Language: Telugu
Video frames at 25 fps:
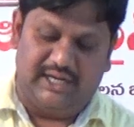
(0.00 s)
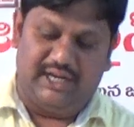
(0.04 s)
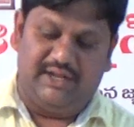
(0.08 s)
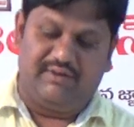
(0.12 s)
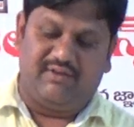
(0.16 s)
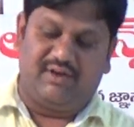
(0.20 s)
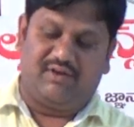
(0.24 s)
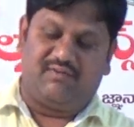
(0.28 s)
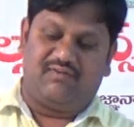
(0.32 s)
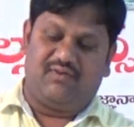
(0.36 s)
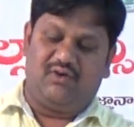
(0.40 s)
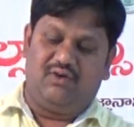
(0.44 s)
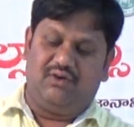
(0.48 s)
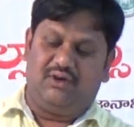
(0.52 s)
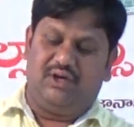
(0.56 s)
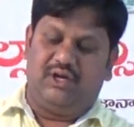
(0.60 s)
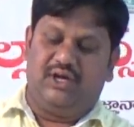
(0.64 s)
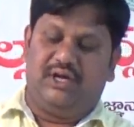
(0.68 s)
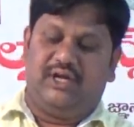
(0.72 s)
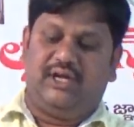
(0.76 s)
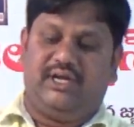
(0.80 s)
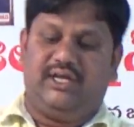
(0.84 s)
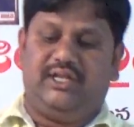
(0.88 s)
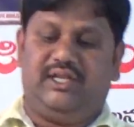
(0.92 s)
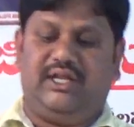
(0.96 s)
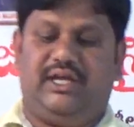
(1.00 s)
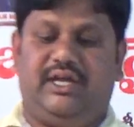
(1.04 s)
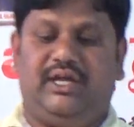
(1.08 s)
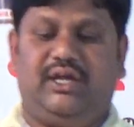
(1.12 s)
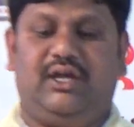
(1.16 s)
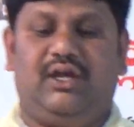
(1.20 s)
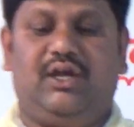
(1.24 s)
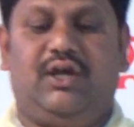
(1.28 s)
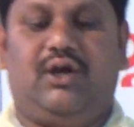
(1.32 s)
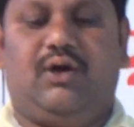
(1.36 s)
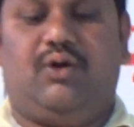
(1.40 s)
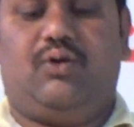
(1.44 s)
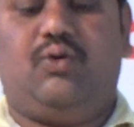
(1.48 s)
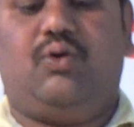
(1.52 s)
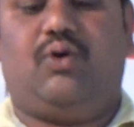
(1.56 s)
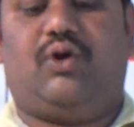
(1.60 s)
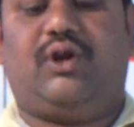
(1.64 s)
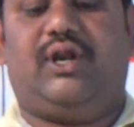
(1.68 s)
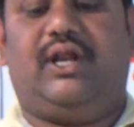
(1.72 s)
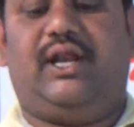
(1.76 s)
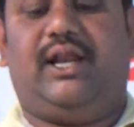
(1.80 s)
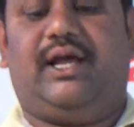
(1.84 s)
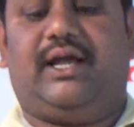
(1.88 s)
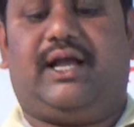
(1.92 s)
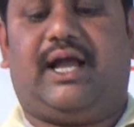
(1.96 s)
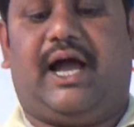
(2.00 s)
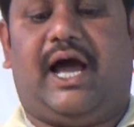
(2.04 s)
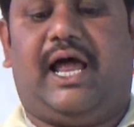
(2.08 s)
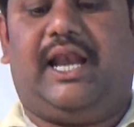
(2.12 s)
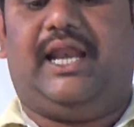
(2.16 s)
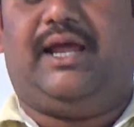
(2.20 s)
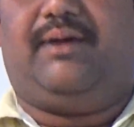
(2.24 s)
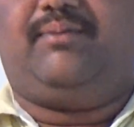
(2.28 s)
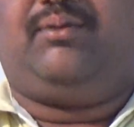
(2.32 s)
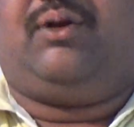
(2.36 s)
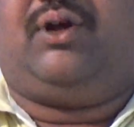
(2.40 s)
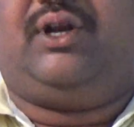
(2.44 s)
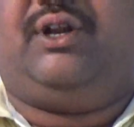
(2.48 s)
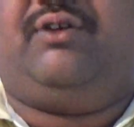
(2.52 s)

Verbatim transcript: లివర్ ఫ్లూ ఇది గొర్రెల కాలేయంలో